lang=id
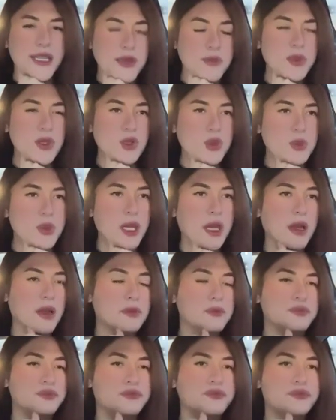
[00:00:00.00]
kayaknya belum deh
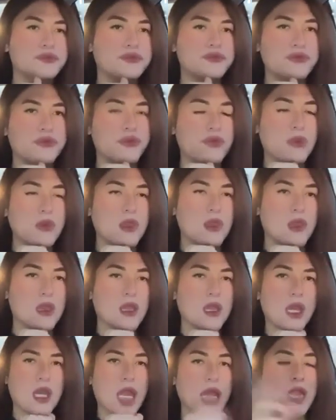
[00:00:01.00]

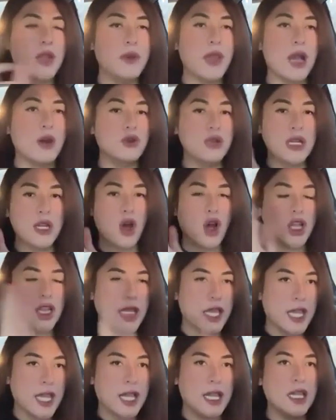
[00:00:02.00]
anyway aku dari
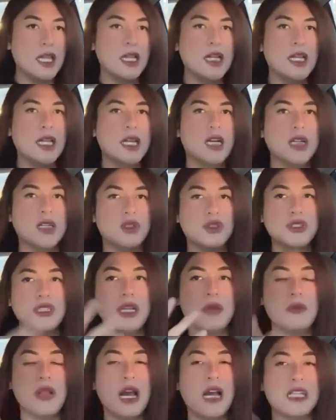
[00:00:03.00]
hotel
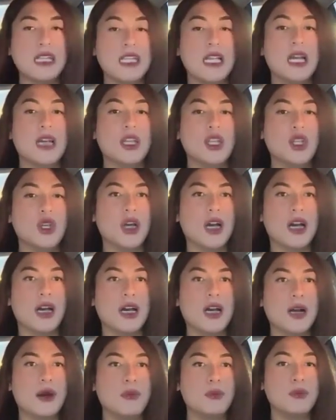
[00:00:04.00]
terus dia bilang katanya
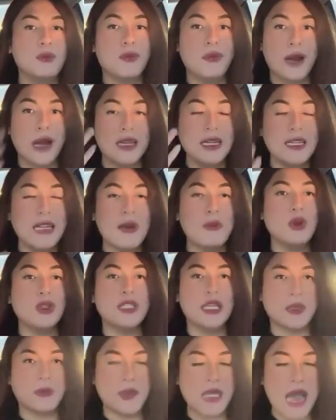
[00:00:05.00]
uh, dia
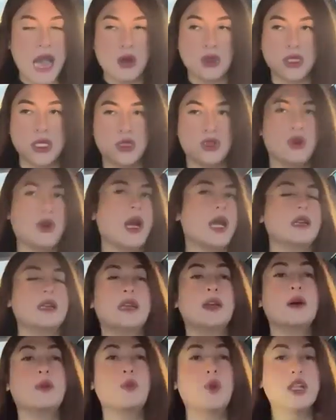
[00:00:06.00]
mau check me out gitu
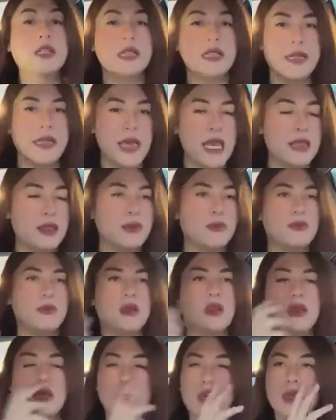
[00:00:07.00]
kan buat ngedate
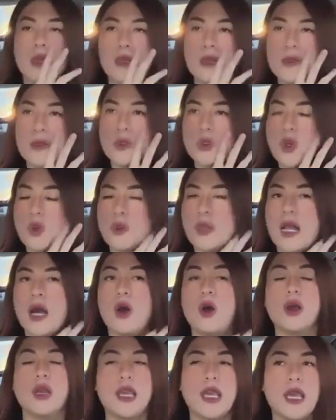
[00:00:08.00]
terus gue
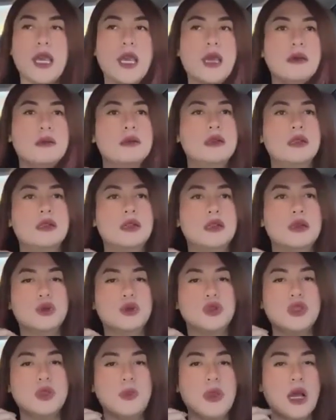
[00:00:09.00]
bilang oke okay.
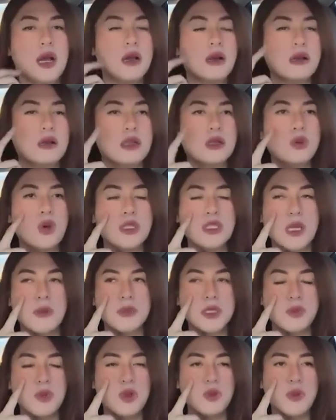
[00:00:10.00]
terus dia bilang dua
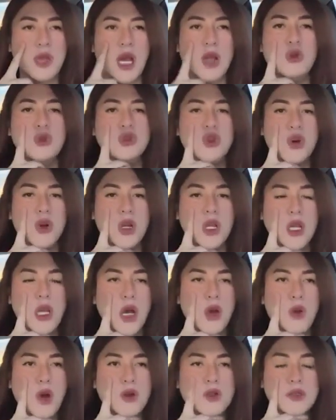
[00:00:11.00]
jam sebelumnya aduh
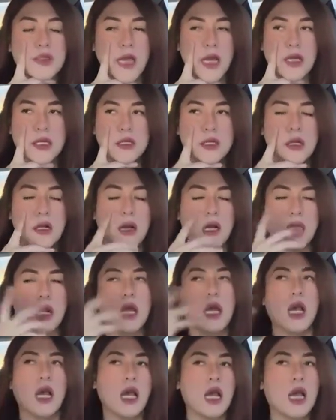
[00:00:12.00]
sorry aku harus cancel
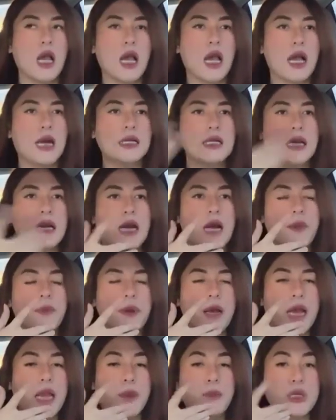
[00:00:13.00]
karena ada
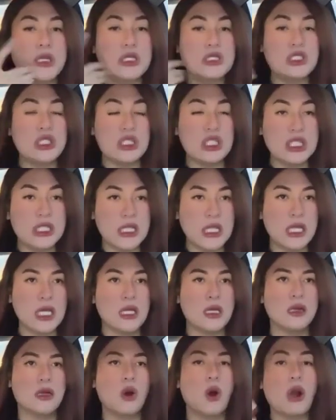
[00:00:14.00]
apa
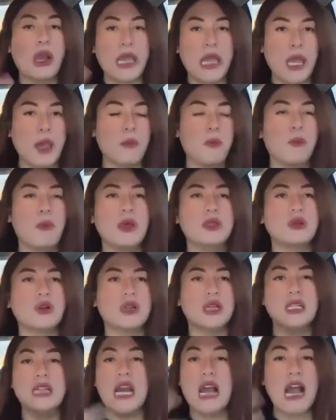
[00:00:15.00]
emergency oke okay.
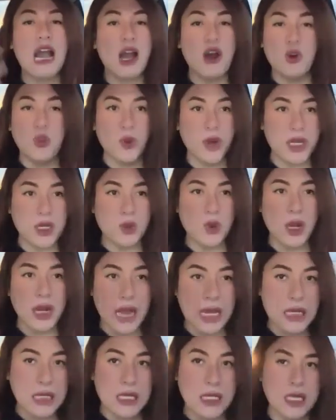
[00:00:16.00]
besoknya dia nggak ngehubungin gue
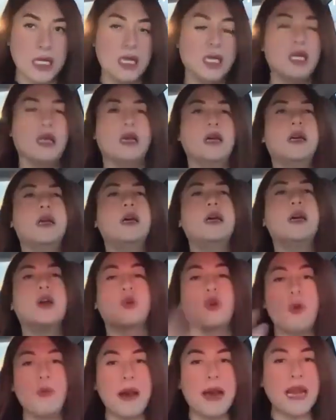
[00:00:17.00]
lagi
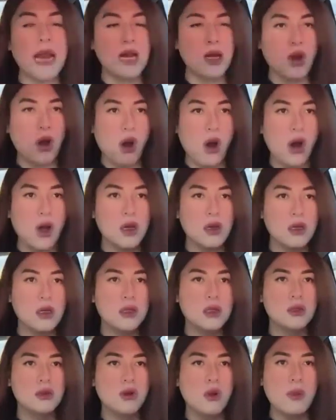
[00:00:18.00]
gue marah dong
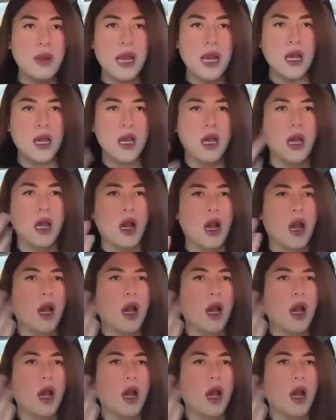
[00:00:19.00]
gue bilang